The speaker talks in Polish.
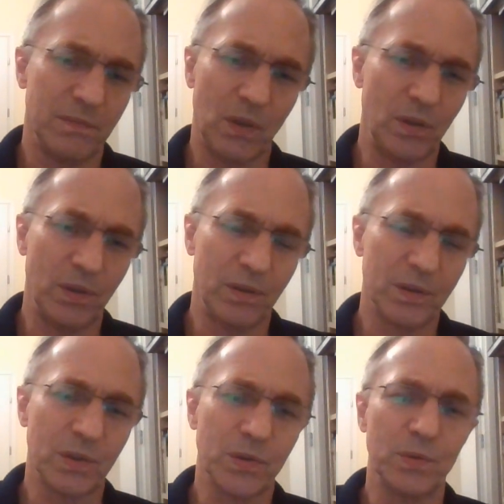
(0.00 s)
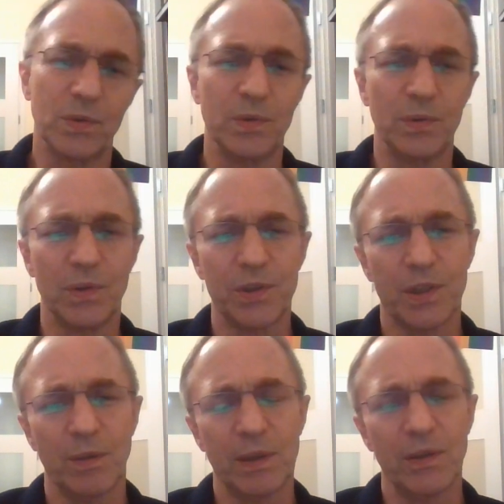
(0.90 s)
o stosunku
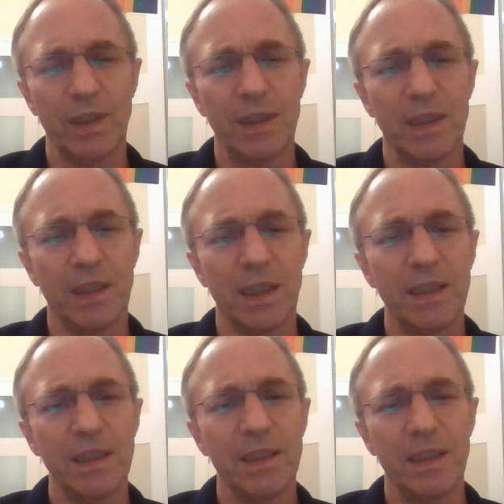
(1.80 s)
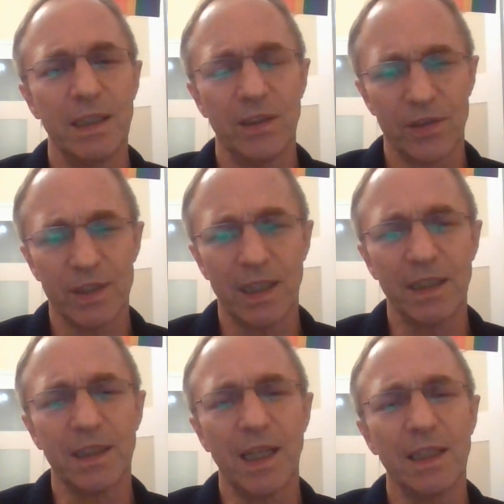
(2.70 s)
Kościoła do innych religii, Nostra
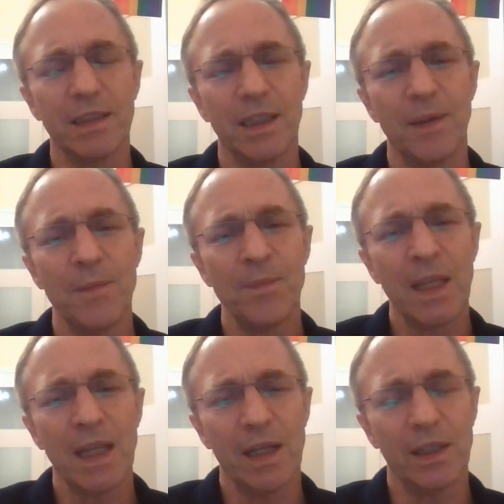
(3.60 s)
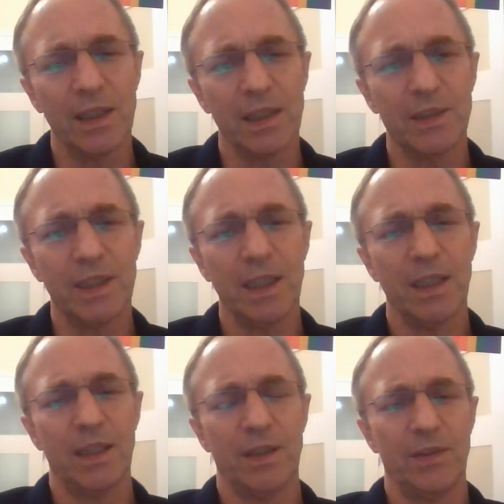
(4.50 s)
Etate, e,
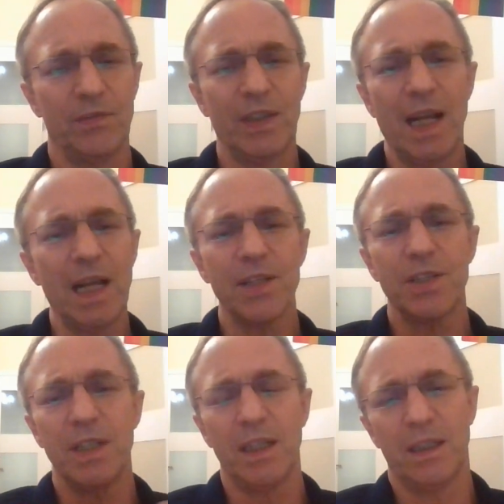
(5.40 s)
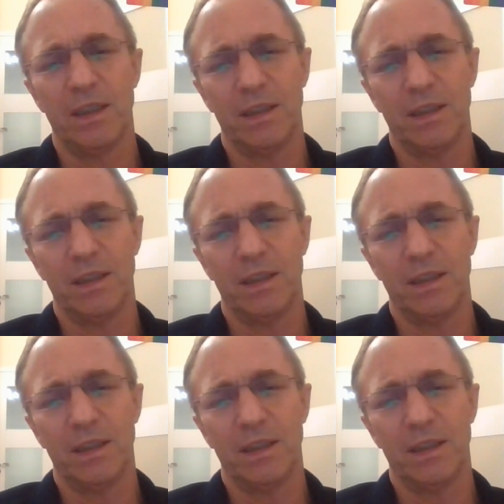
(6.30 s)
gdzie wyraźnie